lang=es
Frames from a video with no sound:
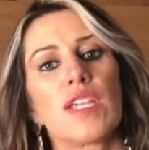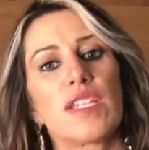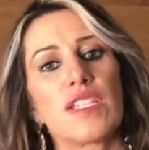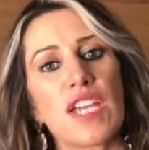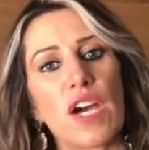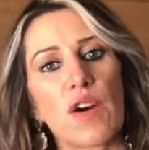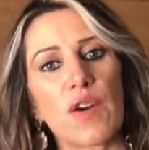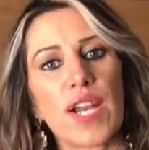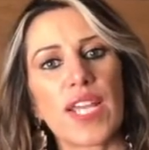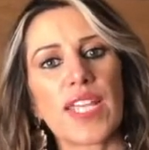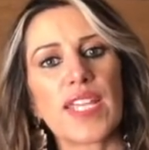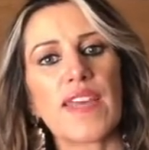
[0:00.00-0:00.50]
y
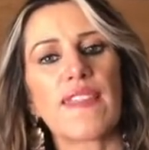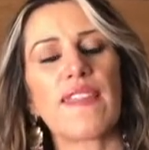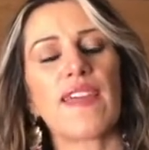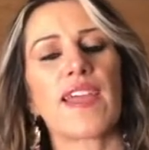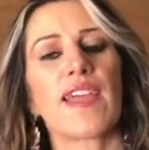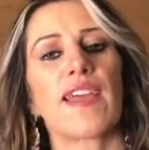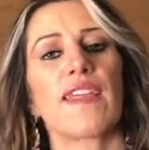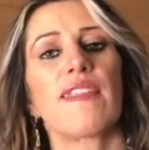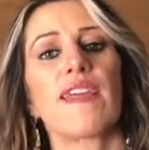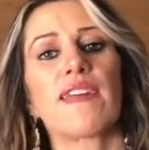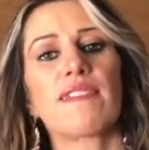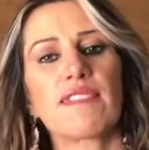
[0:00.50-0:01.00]
ahora ya
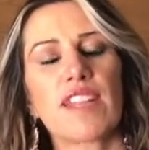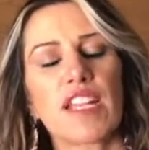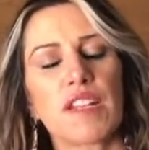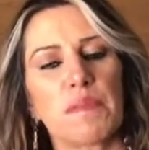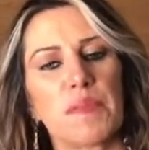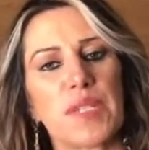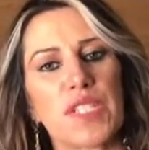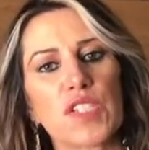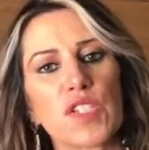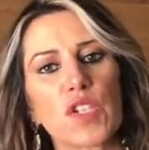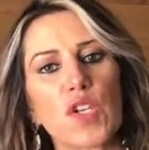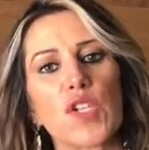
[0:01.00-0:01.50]
dejé de hacer
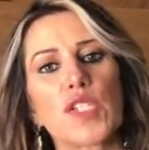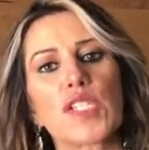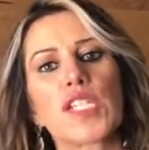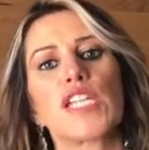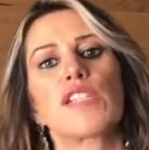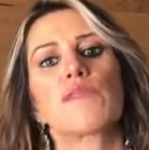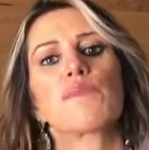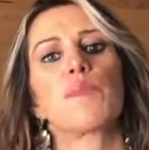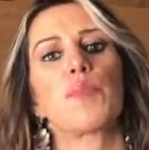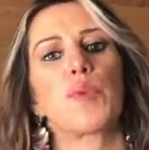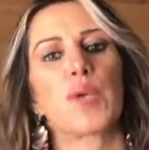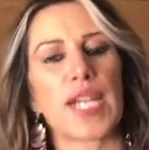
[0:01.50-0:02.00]
mis
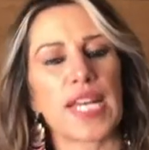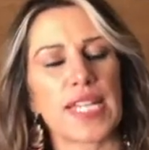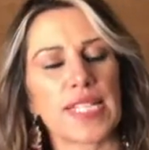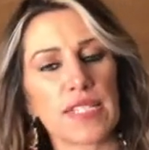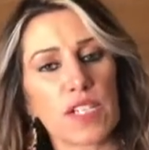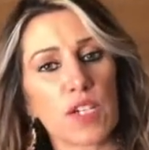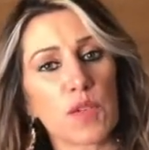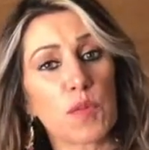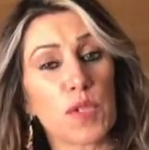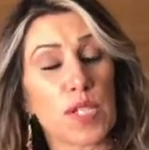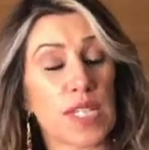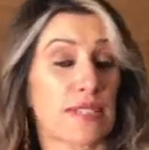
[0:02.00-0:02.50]
cosas por
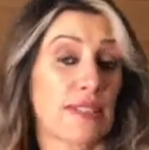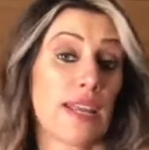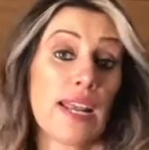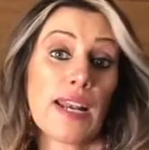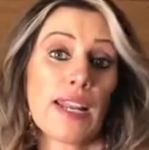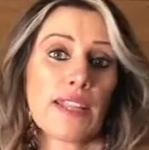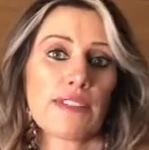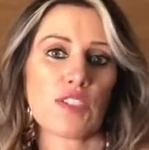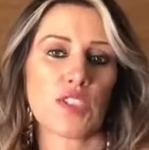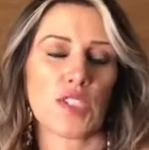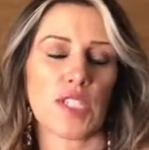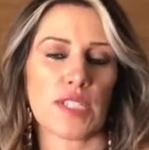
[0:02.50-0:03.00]
hacer
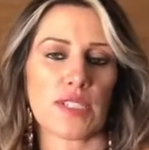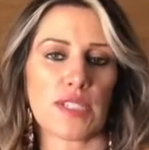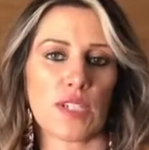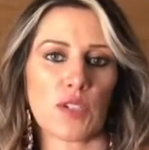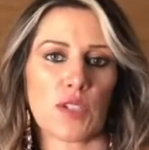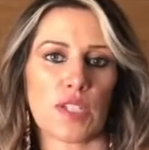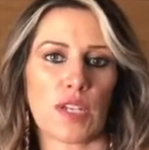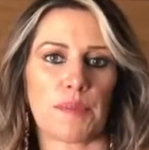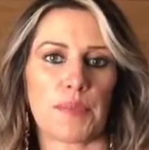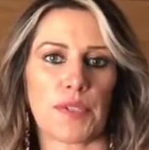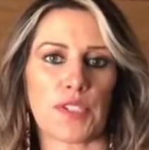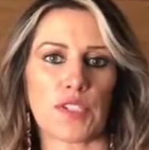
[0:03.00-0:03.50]
las cosas de otra